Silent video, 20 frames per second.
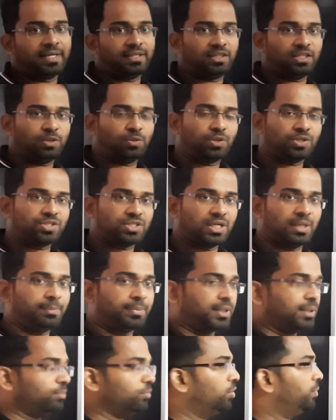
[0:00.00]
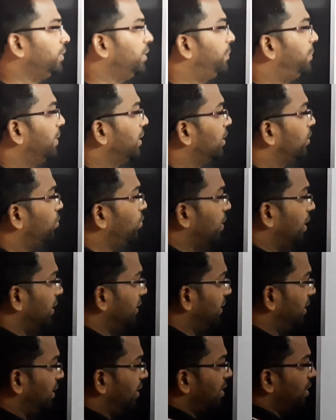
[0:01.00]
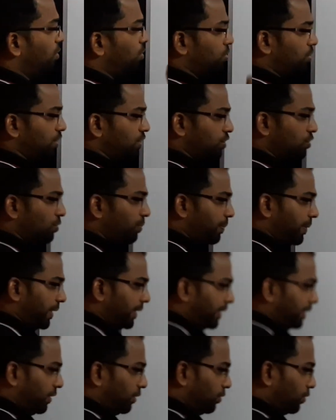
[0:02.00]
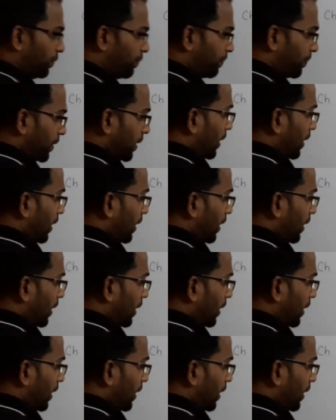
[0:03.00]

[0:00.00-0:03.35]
எந்த ஒரு சாப்டரையும் ஒமிட் பண்ணக்கூடாது எல்லா கொஷின்ஸும் படிக்கணும்